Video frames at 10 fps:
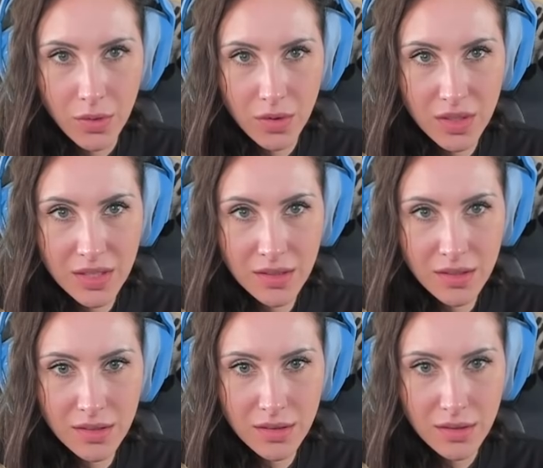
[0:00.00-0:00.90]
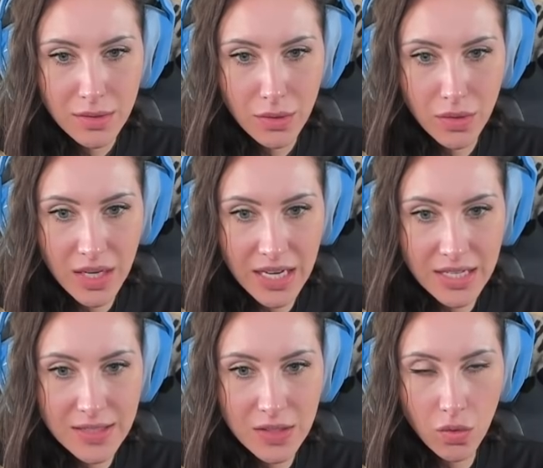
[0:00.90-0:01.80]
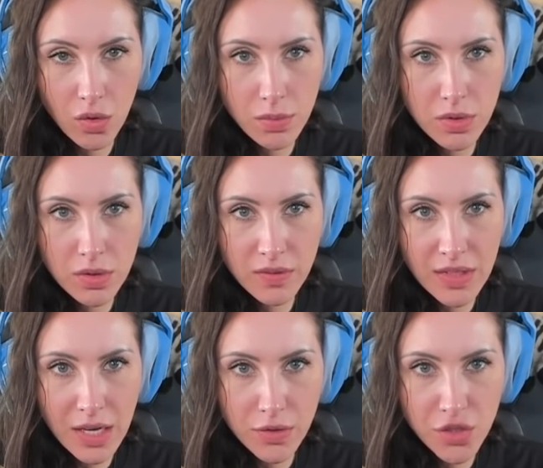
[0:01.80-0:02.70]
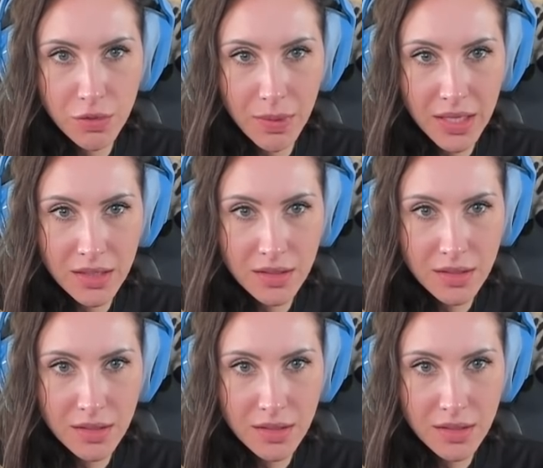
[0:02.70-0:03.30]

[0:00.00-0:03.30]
Oder hier. Oder kann ich das hier oben irgendwie aufspannen?